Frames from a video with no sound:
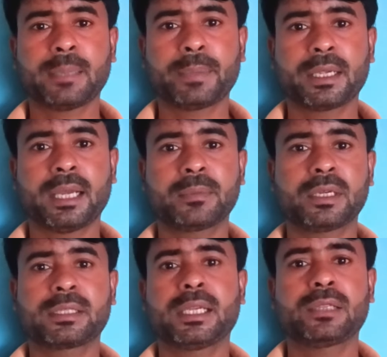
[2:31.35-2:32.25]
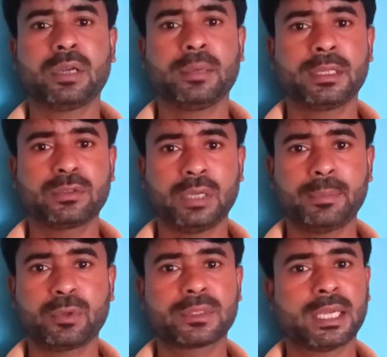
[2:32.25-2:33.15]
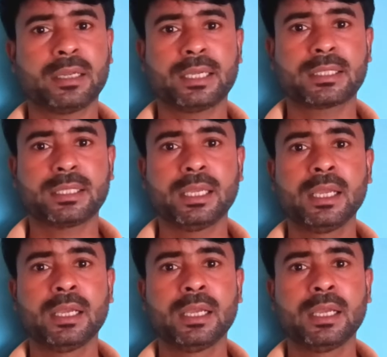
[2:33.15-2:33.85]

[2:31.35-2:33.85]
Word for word: ऐप पे काम करते हैं तो हमें जो है प्रोत्साहन राशि